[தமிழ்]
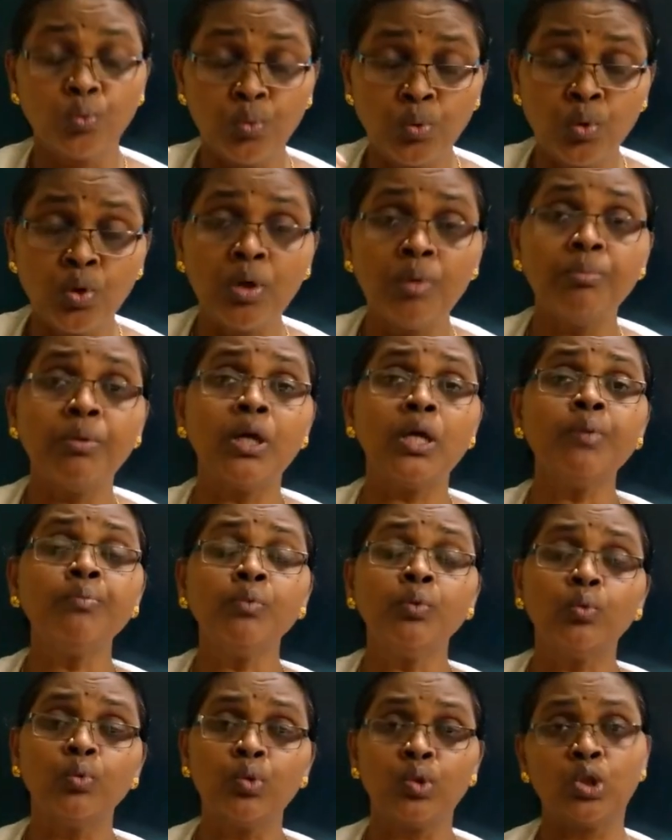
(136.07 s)

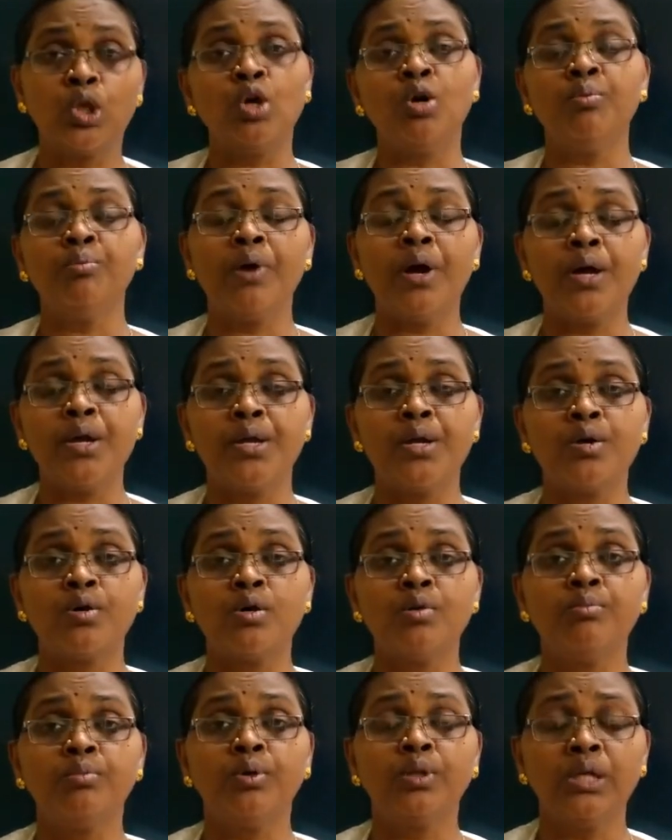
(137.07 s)
உண்மையும் உத்தவமா
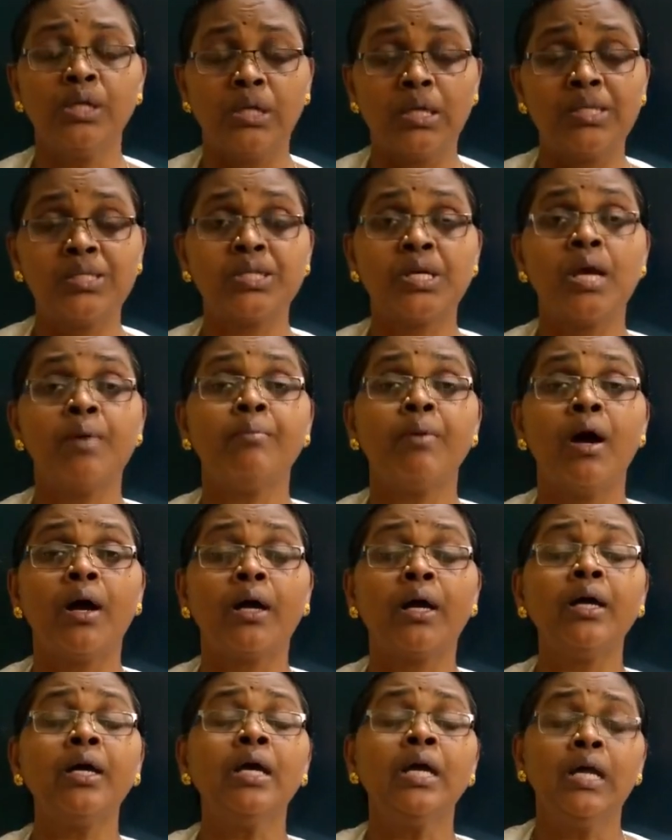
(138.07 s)
இருக்கும்போது
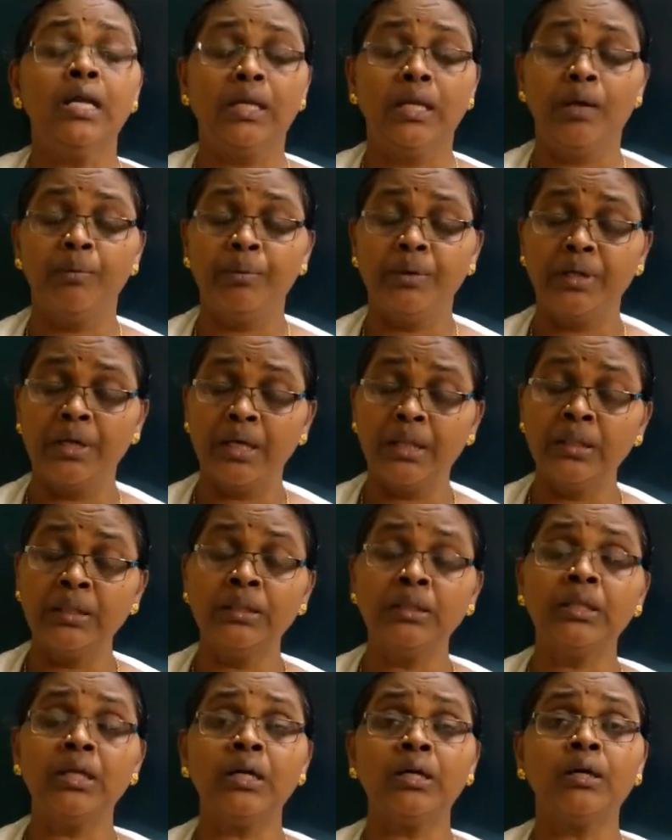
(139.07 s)
நிச்சயமாக நம்ம
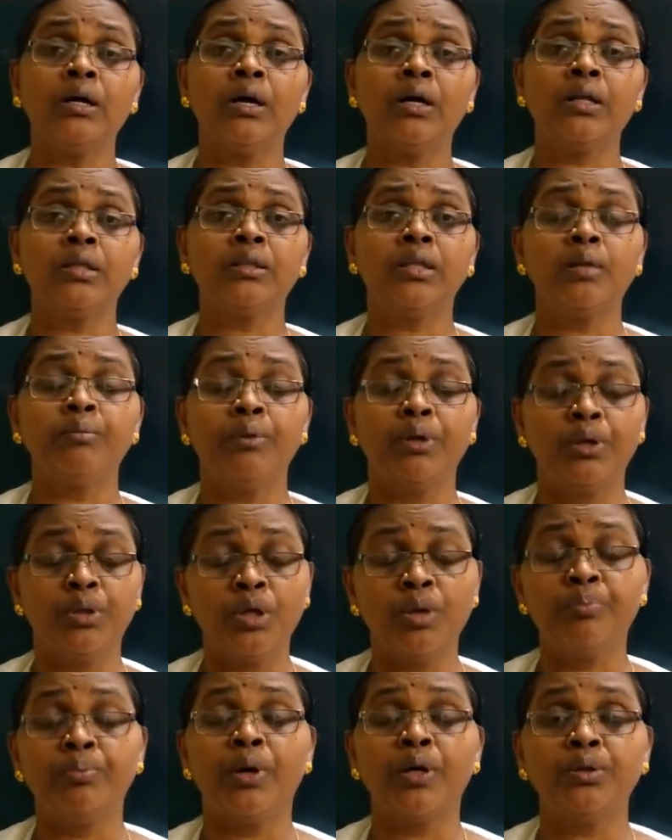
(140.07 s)
எந்த காரியத்தை நம்ம
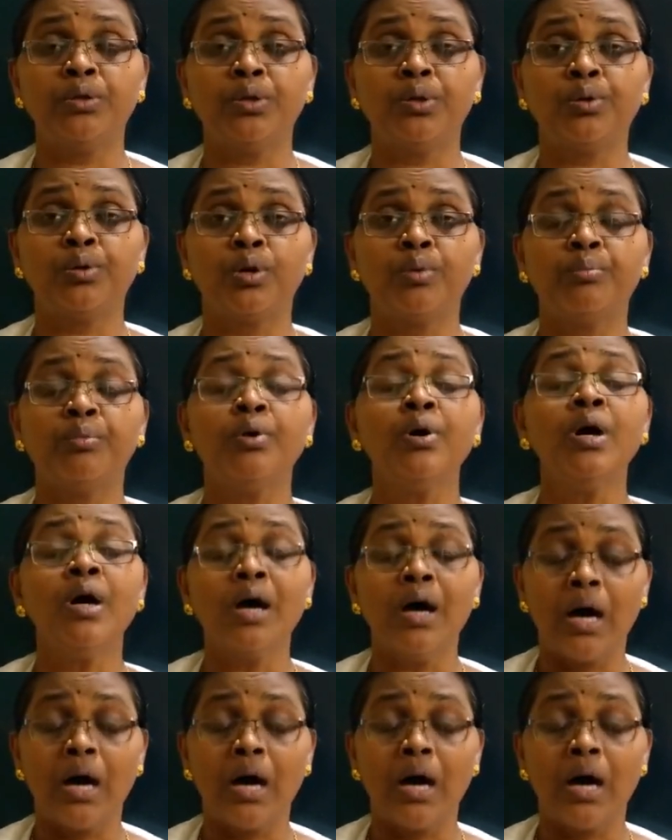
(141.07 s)
எதிர்பார்த்திருக்கிறோமோ